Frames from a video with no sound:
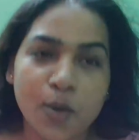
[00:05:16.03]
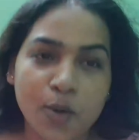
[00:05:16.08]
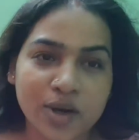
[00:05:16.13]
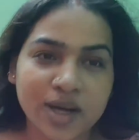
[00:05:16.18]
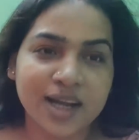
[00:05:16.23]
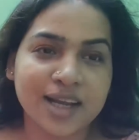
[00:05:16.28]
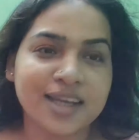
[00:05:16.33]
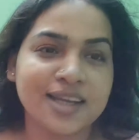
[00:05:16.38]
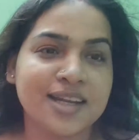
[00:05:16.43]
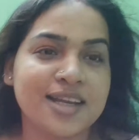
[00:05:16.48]

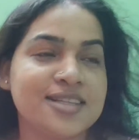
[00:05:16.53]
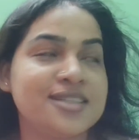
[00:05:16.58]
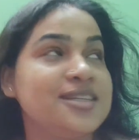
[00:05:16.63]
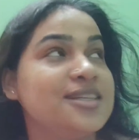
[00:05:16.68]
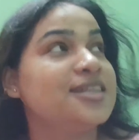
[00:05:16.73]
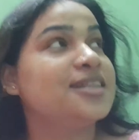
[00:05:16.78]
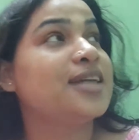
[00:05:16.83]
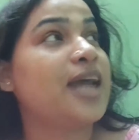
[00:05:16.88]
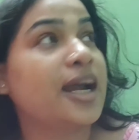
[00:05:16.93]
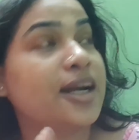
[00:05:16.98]
ওটা
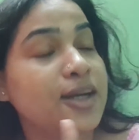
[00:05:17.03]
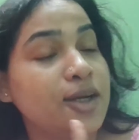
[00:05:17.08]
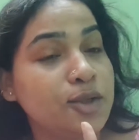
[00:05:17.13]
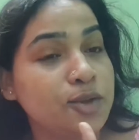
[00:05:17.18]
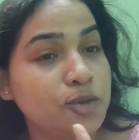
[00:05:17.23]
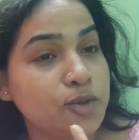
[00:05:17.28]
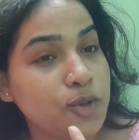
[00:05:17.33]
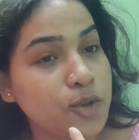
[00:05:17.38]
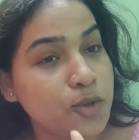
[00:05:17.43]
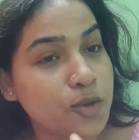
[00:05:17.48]
কিনেছি একটা
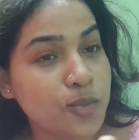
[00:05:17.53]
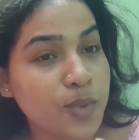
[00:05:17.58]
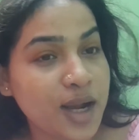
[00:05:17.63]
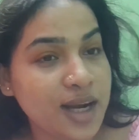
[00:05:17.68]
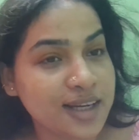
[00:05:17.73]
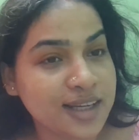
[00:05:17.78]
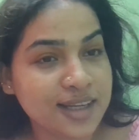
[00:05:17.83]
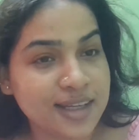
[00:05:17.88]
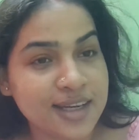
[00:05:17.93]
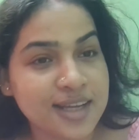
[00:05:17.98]
দুটো
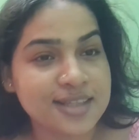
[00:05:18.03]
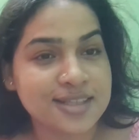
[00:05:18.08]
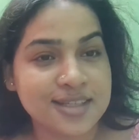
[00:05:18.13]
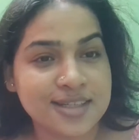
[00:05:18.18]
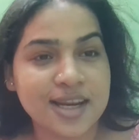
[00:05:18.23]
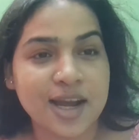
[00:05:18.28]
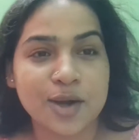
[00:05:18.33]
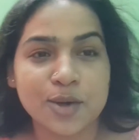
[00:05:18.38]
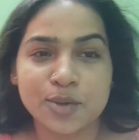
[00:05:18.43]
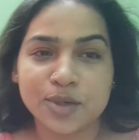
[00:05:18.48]
রুমাল কিনেছি
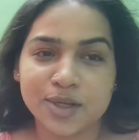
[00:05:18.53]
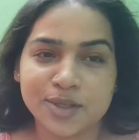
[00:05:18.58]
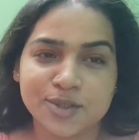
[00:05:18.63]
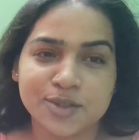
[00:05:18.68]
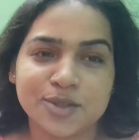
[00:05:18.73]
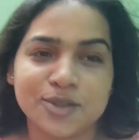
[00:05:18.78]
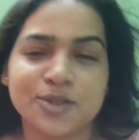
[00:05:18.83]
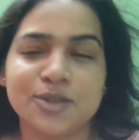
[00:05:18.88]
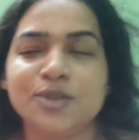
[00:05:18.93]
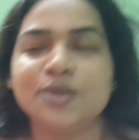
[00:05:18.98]
ঠাকুরের
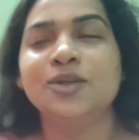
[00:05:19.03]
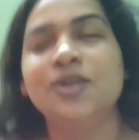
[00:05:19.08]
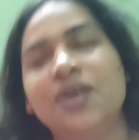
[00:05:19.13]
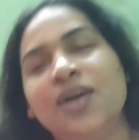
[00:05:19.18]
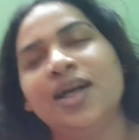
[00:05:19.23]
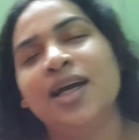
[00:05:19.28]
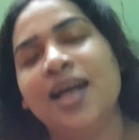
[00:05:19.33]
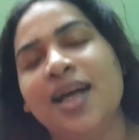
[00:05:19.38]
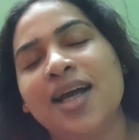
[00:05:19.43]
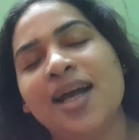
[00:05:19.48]
জন্য
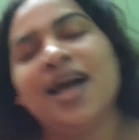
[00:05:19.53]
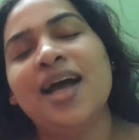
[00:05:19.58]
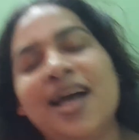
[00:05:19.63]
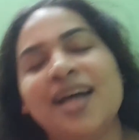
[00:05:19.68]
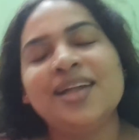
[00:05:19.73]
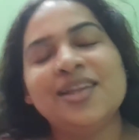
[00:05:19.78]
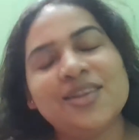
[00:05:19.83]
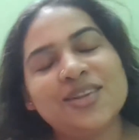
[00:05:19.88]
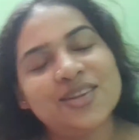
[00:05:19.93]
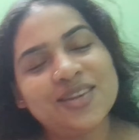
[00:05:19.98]

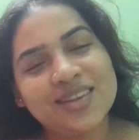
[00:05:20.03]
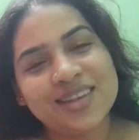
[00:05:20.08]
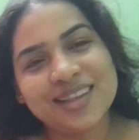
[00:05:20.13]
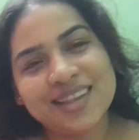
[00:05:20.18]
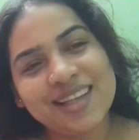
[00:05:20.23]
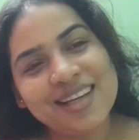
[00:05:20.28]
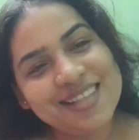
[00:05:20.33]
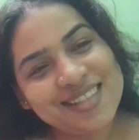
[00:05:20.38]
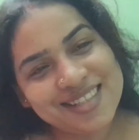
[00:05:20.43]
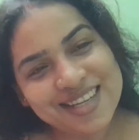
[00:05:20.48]

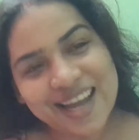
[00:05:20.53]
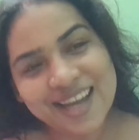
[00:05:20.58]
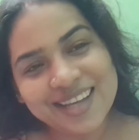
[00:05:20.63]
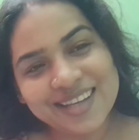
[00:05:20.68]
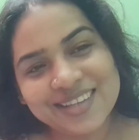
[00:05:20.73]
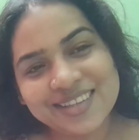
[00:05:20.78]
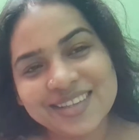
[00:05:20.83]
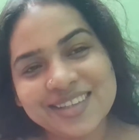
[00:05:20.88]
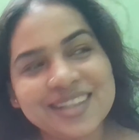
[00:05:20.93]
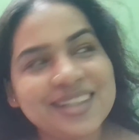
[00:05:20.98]
তা
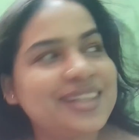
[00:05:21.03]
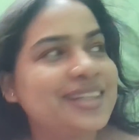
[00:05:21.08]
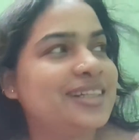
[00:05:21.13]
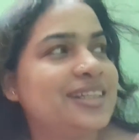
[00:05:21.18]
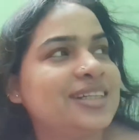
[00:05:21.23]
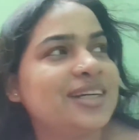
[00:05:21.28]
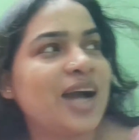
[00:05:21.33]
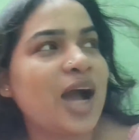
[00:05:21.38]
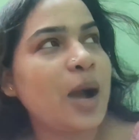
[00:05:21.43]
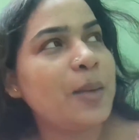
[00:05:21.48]
যাই হোক
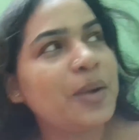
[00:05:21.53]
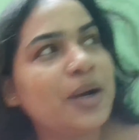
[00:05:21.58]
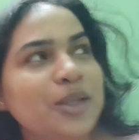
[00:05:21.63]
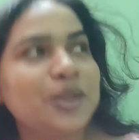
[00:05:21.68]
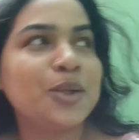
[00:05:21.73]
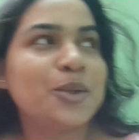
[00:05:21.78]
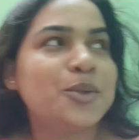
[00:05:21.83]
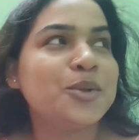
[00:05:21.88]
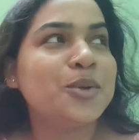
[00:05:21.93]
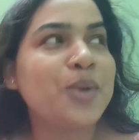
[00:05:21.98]
আমার
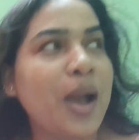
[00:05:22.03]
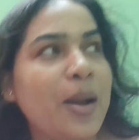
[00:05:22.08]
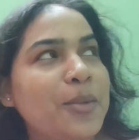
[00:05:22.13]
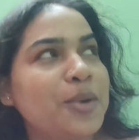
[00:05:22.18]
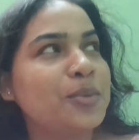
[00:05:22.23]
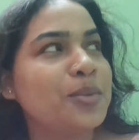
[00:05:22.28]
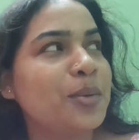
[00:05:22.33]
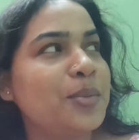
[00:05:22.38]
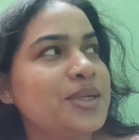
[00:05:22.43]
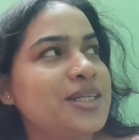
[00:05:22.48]
তো খুব
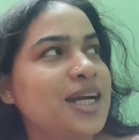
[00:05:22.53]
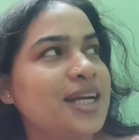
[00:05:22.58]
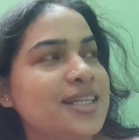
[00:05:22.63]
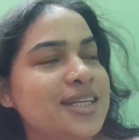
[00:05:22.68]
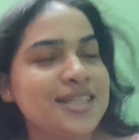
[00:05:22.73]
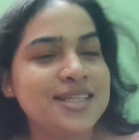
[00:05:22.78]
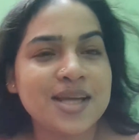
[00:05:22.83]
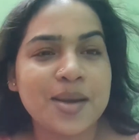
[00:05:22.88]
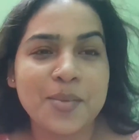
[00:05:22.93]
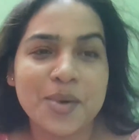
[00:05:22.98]
এমনভাবে
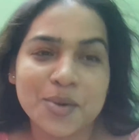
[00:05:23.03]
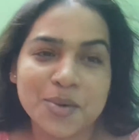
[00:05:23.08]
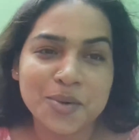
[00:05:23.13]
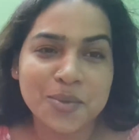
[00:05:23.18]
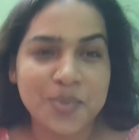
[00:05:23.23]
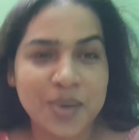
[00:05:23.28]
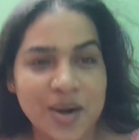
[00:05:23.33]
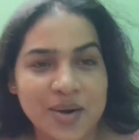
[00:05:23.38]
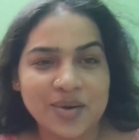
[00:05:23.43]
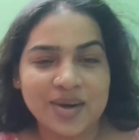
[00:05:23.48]
সাজিয়েছে আমার
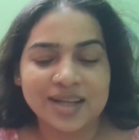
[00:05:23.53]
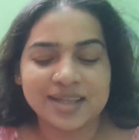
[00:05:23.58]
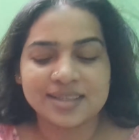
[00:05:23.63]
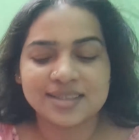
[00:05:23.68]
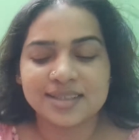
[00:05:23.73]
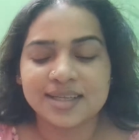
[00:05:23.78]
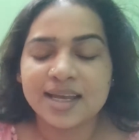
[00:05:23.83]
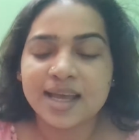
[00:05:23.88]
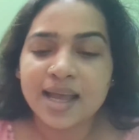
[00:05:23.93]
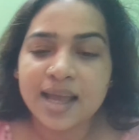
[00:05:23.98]
খুব ভালো
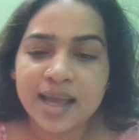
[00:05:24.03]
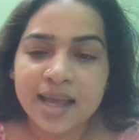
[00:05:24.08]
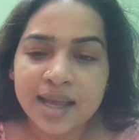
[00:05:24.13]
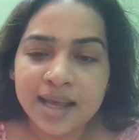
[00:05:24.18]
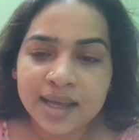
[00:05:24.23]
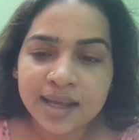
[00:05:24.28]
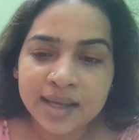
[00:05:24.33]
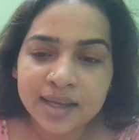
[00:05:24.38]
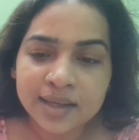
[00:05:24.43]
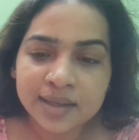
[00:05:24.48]
লাগছে
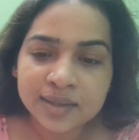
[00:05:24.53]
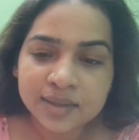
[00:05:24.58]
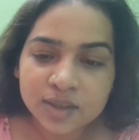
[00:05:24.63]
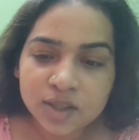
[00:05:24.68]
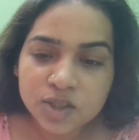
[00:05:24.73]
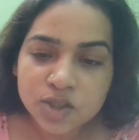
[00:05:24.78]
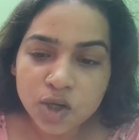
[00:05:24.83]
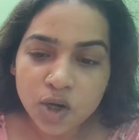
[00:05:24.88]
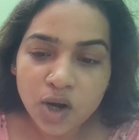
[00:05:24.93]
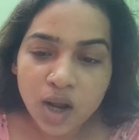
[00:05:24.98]

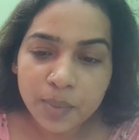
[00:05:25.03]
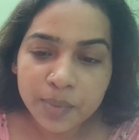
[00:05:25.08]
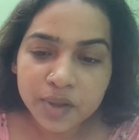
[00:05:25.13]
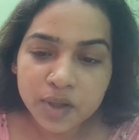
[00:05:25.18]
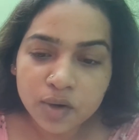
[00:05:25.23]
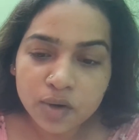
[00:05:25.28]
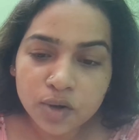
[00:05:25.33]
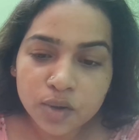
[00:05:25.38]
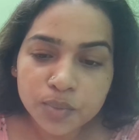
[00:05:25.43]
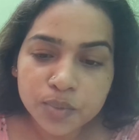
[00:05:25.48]
তো চলো আমি
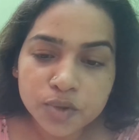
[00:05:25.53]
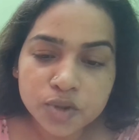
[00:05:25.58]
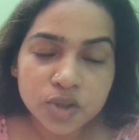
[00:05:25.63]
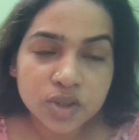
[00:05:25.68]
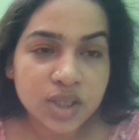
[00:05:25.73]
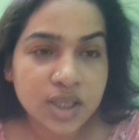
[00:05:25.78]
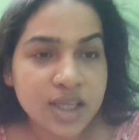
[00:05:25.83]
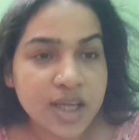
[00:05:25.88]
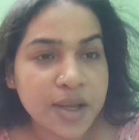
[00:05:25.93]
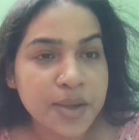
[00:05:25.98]
এখনও পুজো
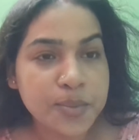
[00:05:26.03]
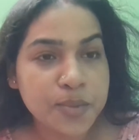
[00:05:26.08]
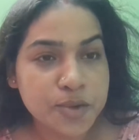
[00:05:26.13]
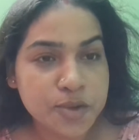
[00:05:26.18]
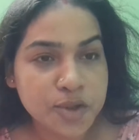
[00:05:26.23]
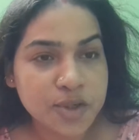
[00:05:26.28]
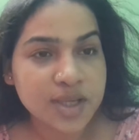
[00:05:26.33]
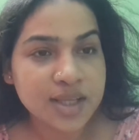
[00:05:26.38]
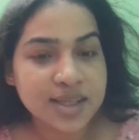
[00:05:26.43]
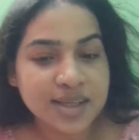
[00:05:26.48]
দিই না এই
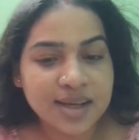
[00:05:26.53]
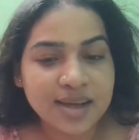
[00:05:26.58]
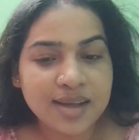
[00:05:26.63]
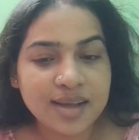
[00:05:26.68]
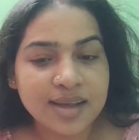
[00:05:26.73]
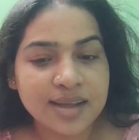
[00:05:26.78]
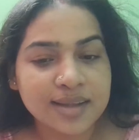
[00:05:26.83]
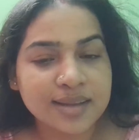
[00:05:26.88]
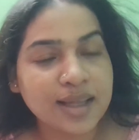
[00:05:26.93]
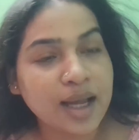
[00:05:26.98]
পুজোটা দিয়ে
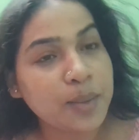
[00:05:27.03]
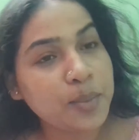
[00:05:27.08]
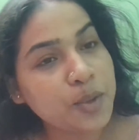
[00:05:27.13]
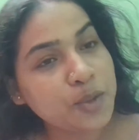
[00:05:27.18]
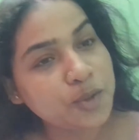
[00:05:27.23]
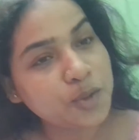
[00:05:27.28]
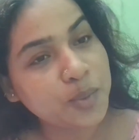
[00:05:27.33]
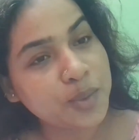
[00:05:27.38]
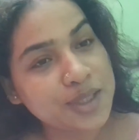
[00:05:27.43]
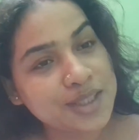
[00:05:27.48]
তারপর
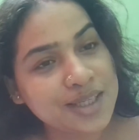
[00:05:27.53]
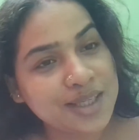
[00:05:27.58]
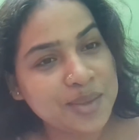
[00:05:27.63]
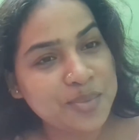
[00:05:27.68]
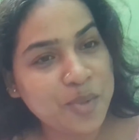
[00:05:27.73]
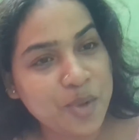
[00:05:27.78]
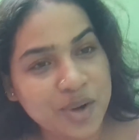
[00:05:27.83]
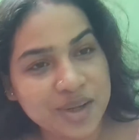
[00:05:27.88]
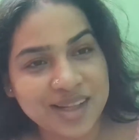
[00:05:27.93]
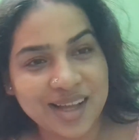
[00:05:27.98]
তোমাদের সাথে
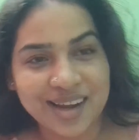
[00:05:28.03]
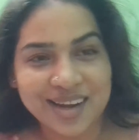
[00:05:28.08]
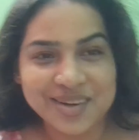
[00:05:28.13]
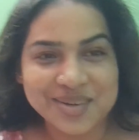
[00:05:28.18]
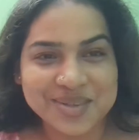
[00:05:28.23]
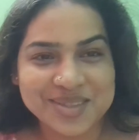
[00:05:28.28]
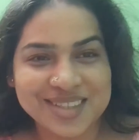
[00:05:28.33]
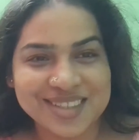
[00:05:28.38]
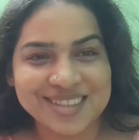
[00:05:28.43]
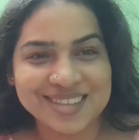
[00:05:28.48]
পরে দেখা
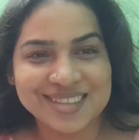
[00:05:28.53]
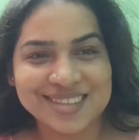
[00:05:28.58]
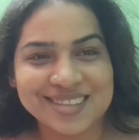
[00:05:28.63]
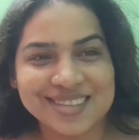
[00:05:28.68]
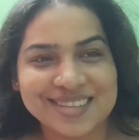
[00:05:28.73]
হচ্ছে